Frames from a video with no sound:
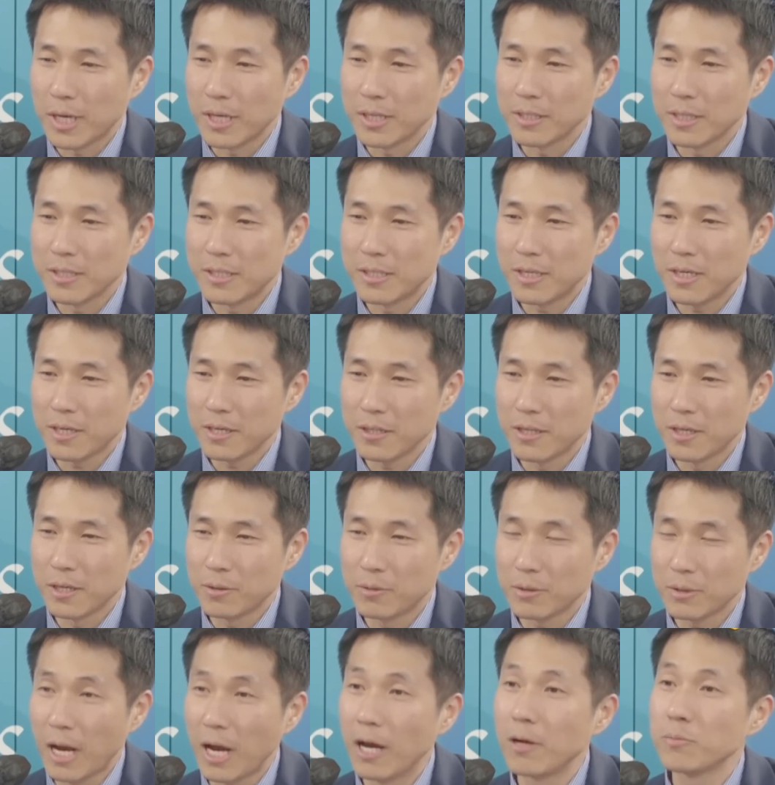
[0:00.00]
자 이제 시작이
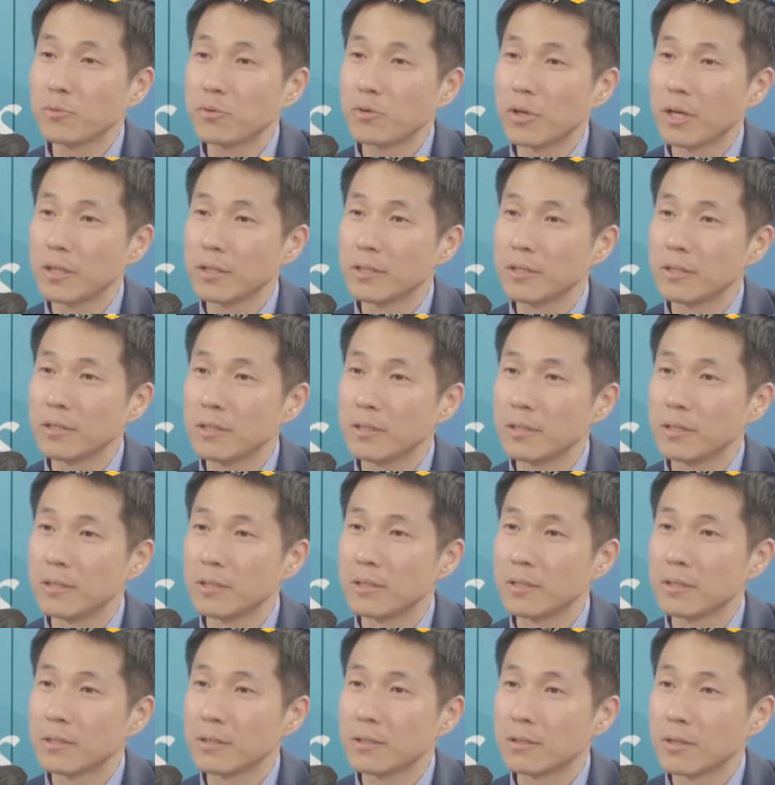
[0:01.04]
됐고 다음 주에는